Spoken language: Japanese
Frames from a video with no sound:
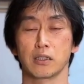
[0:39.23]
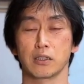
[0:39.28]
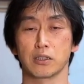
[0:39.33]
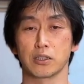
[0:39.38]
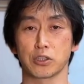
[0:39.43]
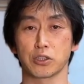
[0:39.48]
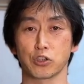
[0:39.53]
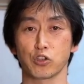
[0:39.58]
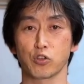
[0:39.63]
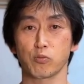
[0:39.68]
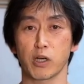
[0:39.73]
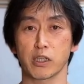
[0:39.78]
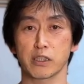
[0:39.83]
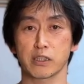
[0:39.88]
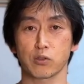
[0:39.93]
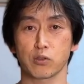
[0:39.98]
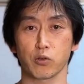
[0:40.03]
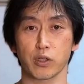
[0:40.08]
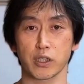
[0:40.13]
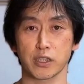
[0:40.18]
石巻
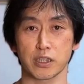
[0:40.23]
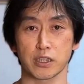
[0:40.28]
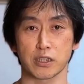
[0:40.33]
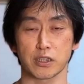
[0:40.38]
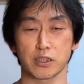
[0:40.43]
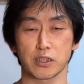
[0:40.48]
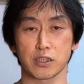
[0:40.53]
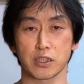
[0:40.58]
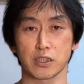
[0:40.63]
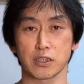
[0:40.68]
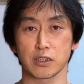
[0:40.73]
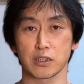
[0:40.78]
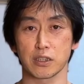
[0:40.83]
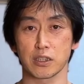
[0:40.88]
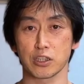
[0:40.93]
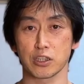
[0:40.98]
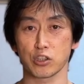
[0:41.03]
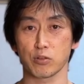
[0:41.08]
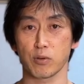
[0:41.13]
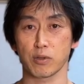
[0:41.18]
こけしツリーツリー
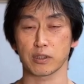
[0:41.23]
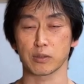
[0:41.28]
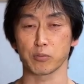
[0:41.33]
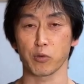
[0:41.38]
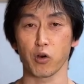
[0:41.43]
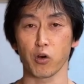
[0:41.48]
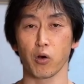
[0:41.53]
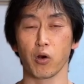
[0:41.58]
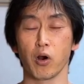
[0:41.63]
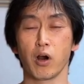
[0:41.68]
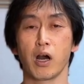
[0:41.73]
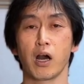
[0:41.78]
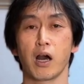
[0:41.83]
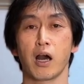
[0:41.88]
石巻も